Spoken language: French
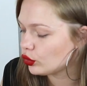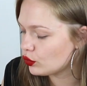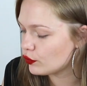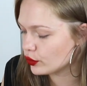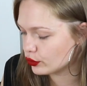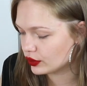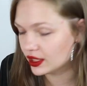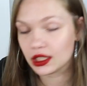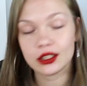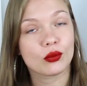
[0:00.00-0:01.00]
tous vos
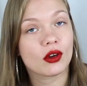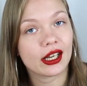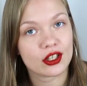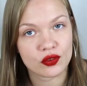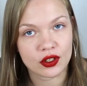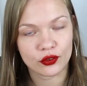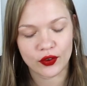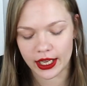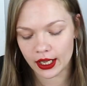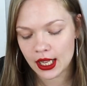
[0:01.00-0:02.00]
outils. Donc là, je vais le
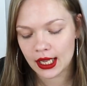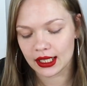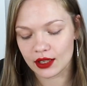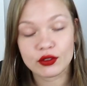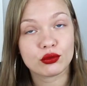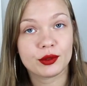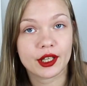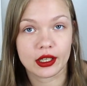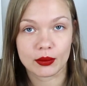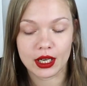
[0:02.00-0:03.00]
faire. Lavez-vous
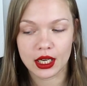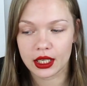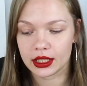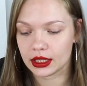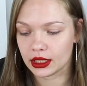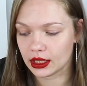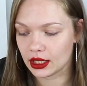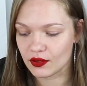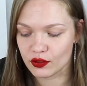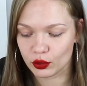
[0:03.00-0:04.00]
bien les mains
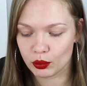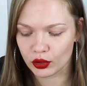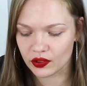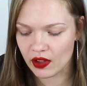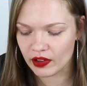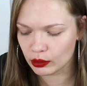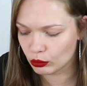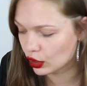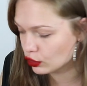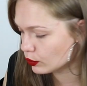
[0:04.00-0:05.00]
et lavez votre plan de
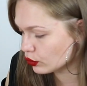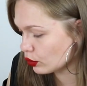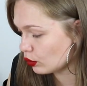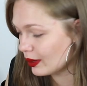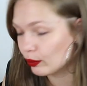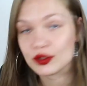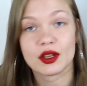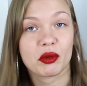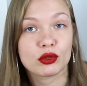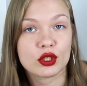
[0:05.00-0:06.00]
travail, mais là, je pense que globalement,
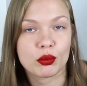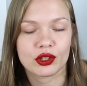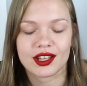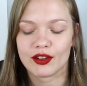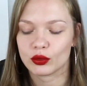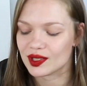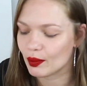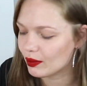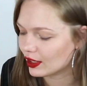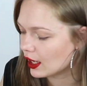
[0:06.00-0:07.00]
ça va pas toucher le plan de travail donc
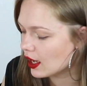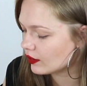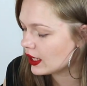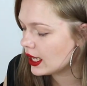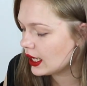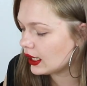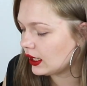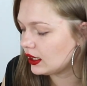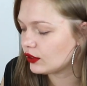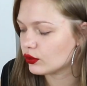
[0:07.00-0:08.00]
c'est pas bien grave.
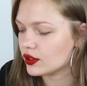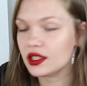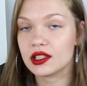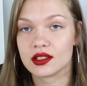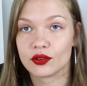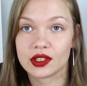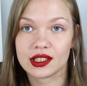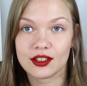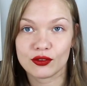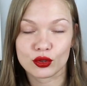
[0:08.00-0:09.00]
Et il faut aussi
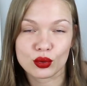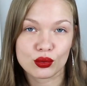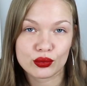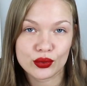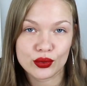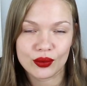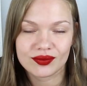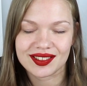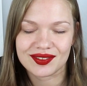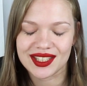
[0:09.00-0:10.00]
désinfecter votre
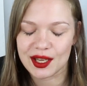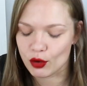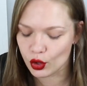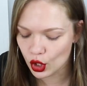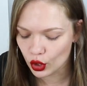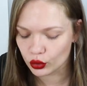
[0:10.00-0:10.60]
contenant, évidemment.